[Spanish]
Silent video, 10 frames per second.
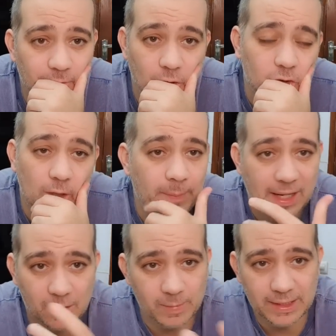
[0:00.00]
no solo
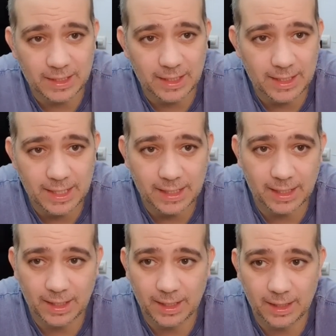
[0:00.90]
para recomendar clínicas
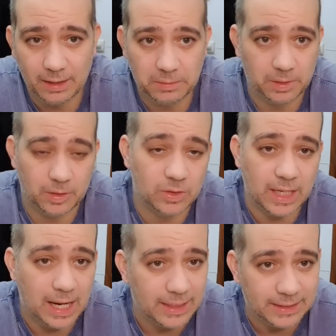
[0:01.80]
que, que, no
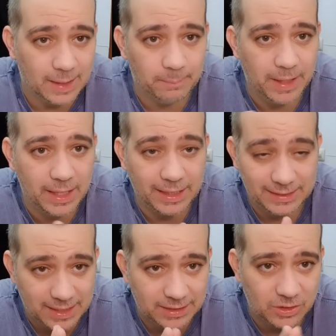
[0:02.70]
tengan lista de espera y que
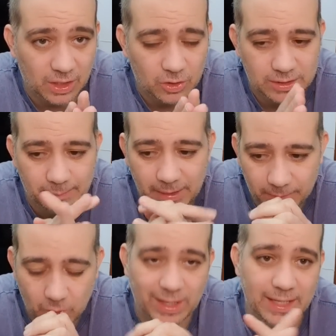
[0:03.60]
están haciendo las cosas bien,
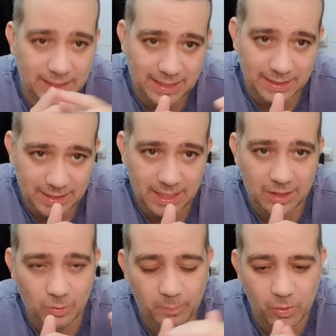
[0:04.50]
o que ya están
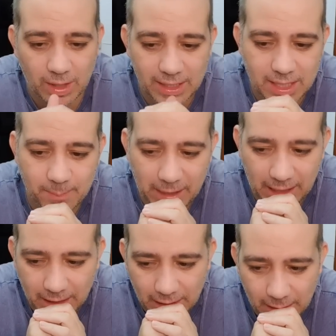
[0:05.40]
llenando un poco la lista de
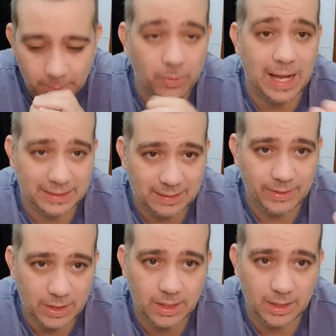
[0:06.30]
espera, a
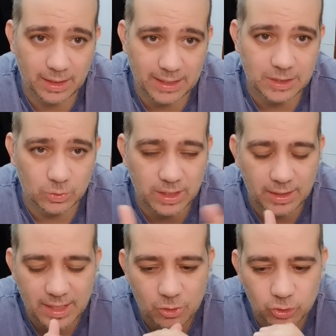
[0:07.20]
través de, gracias a
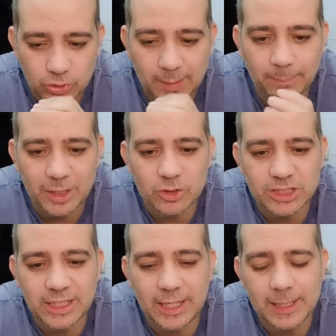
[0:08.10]
ustedes, de las consultas, pero
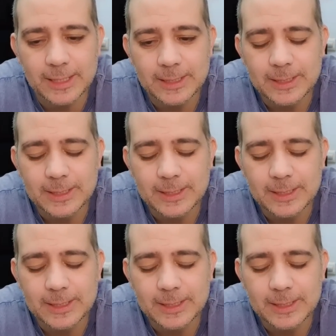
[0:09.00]
sí que,